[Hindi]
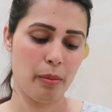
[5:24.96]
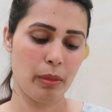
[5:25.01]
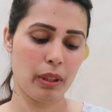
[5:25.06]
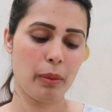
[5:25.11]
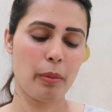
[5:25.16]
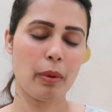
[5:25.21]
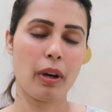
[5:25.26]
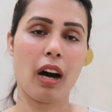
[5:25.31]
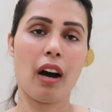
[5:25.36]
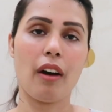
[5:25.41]

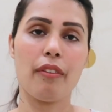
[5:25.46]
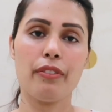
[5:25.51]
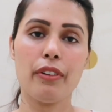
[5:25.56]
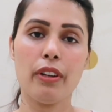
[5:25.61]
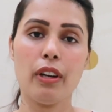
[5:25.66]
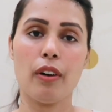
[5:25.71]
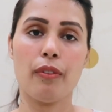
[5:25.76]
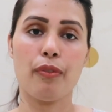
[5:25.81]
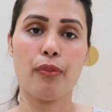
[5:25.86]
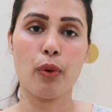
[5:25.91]
मतलब
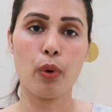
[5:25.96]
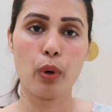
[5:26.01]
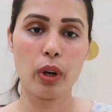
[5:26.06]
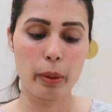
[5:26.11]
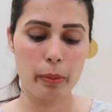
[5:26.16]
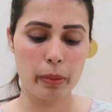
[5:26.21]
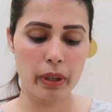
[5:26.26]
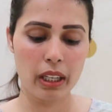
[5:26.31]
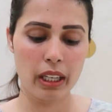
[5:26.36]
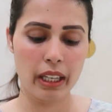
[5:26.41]
काफ़ी
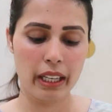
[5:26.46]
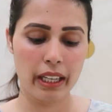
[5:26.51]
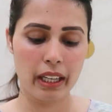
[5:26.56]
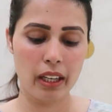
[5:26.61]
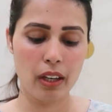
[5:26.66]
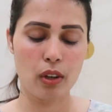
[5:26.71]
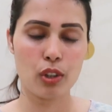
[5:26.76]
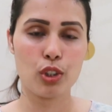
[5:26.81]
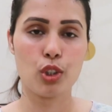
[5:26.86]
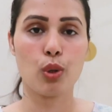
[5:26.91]
अफोर्डेबल है
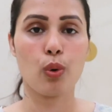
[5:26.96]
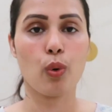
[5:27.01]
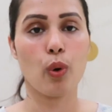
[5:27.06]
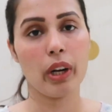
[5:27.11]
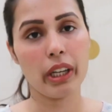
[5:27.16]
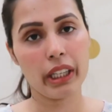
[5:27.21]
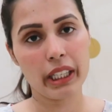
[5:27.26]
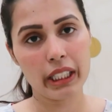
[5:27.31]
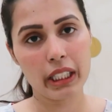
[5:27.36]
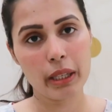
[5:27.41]
और जो
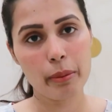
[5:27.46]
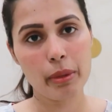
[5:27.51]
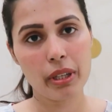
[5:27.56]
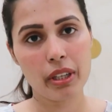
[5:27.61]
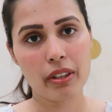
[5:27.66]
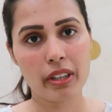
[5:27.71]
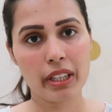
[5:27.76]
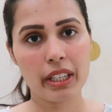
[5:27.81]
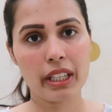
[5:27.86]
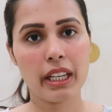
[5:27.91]
क्वांटिटी
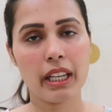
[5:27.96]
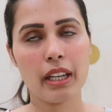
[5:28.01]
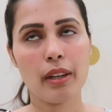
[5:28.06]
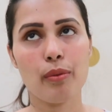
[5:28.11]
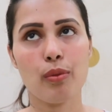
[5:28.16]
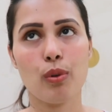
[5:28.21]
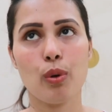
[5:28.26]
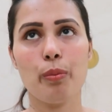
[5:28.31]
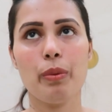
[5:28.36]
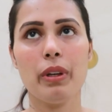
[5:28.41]
मिल रही है
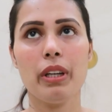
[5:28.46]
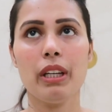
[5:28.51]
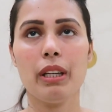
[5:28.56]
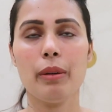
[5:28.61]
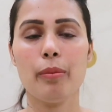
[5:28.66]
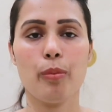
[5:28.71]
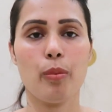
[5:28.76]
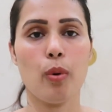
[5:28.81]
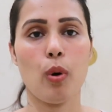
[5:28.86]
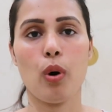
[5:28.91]
वो भी
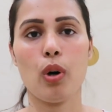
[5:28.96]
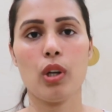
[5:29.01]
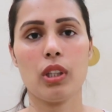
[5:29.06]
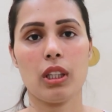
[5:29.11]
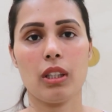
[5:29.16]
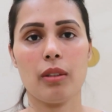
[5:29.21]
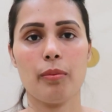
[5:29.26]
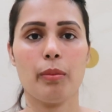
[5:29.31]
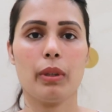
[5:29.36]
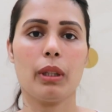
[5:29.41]

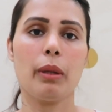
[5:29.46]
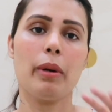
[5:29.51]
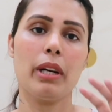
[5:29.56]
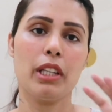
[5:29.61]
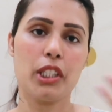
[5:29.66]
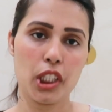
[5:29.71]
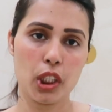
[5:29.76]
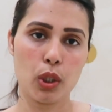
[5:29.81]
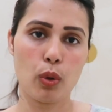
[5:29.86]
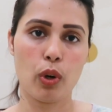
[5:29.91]
बहुत मतलब
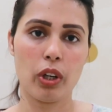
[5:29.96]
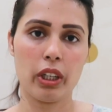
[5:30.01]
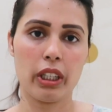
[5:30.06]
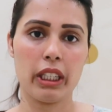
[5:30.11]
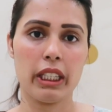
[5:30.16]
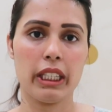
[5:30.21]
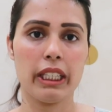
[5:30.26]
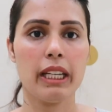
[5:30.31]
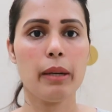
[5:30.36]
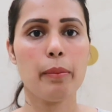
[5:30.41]
अच्छी
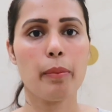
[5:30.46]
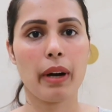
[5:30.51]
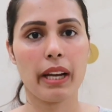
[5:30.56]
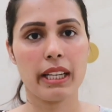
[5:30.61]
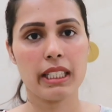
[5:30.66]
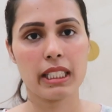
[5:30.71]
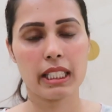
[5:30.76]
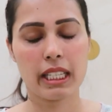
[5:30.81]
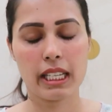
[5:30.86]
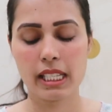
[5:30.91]
क्वांटिटी है
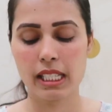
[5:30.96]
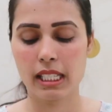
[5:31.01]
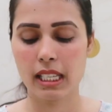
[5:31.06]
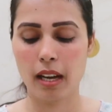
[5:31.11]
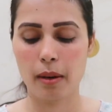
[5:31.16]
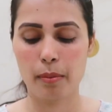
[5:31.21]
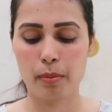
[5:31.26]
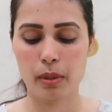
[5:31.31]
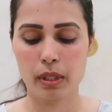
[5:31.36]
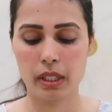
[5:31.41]
प्राइस के
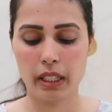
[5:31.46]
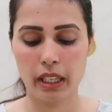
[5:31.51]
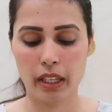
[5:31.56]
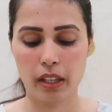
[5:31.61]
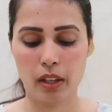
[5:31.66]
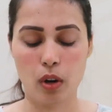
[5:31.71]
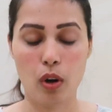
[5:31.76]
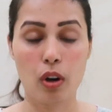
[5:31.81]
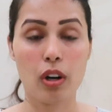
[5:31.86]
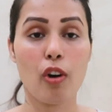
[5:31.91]
हिसाब से
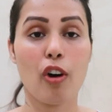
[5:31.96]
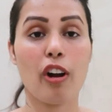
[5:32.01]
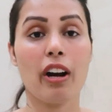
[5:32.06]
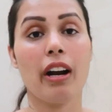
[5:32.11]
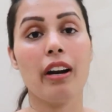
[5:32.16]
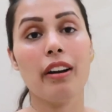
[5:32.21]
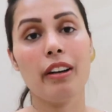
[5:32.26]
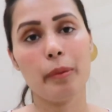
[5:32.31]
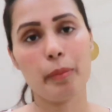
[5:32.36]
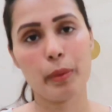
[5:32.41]
एंड ऑल और
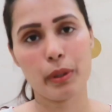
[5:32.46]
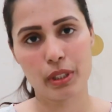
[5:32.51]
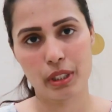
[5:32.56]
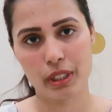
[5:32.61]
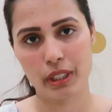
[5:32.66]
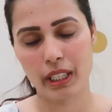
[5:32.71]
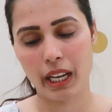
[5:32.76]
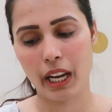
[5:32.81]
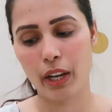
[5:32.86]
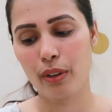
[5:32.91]
हंड्रेड
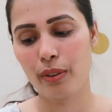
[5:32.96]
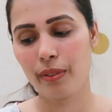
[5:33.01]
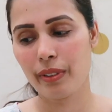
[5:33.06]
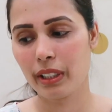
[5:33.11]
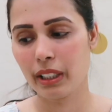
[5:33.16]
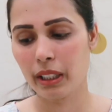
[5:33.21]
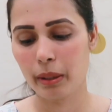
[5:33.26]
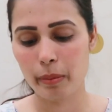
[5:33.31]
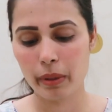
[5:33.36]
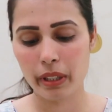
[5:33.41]
परसेंट
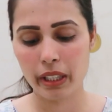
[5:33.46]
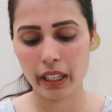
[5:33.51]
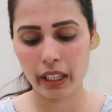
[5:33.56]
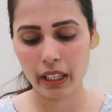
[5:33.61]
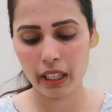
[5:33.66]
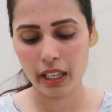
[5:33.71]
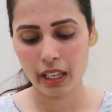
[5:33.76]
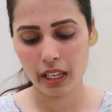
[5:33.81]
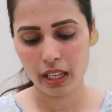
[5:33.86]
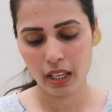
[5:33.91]
आयुर्वेदिक भी है
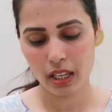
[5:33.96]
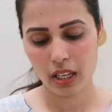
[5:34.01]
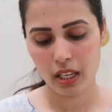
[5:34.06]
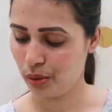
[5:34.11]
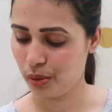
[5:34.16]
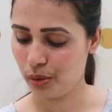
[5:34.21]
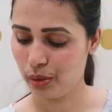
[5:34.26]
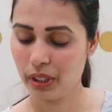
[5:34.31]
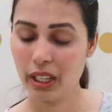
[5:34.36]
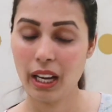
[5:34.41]

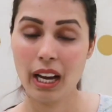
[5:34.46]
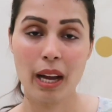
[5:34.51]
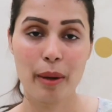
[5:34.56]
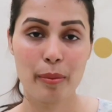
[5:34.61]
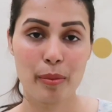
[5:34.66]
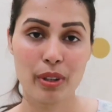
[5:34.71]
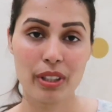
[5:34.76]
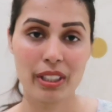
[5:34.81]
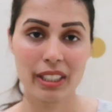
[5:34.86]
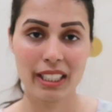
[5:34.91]
तो या
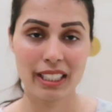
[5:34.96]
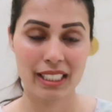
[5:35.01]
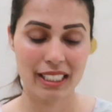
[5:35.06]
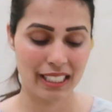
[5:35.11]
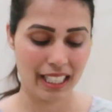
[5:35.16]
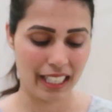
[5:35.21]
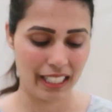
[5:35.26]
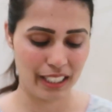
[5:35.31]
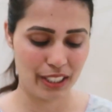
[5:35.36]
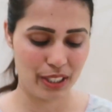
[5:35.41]
आई एम रियली
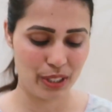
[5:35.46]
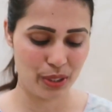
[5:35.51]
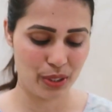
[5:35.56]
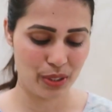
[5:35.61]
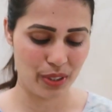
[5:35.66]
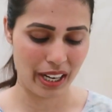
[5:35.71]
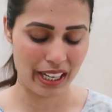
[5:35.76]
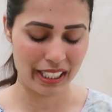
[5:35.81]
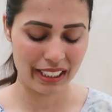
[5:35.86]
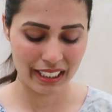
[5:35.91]
एक्साइटेड टू
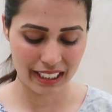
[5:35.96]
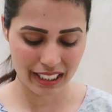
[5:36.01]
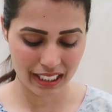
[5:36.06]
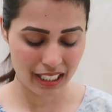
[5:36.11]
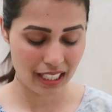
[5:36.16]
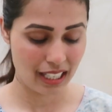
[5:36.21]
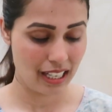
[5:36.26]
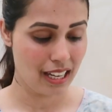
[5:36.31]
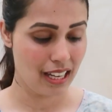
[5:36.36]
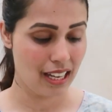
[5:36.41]
ट्राई
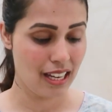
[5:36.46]
दीज